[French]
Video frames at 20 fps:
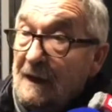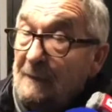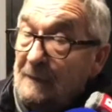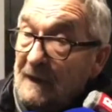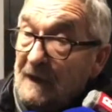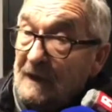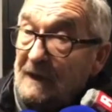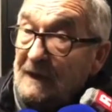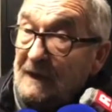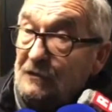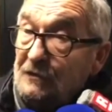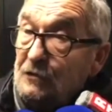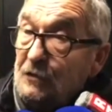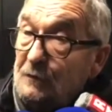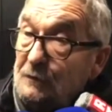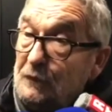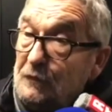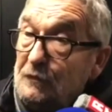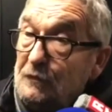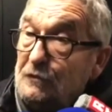à parler de
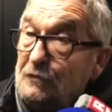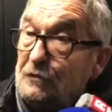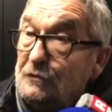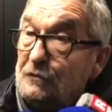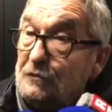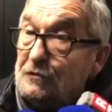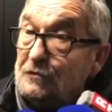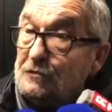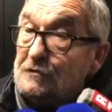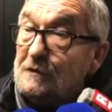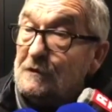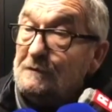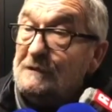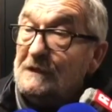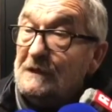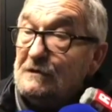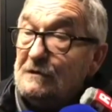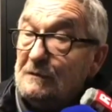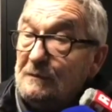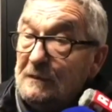putsch ou de choses comme
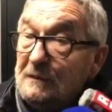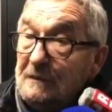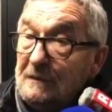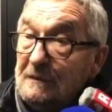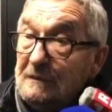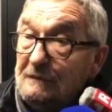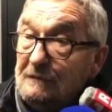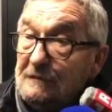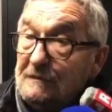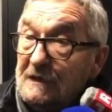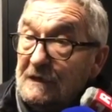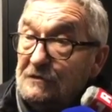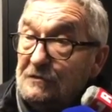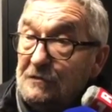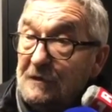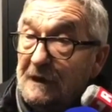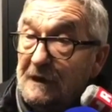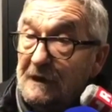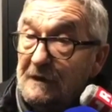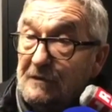ça, je peux vous
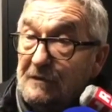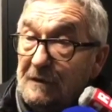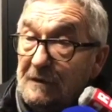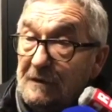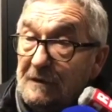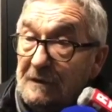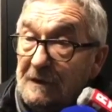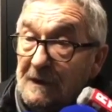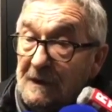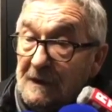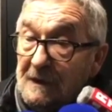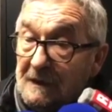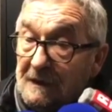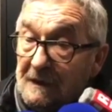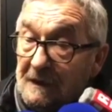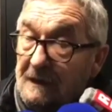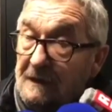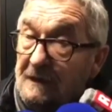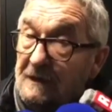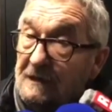assurer
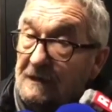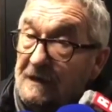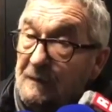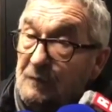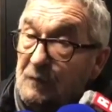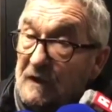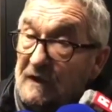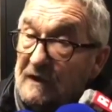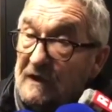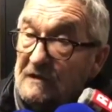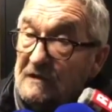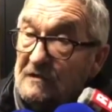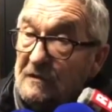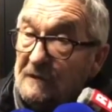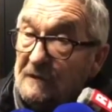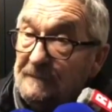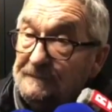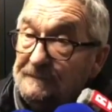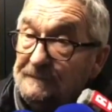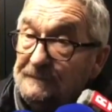qu'il n'en est point
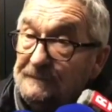question.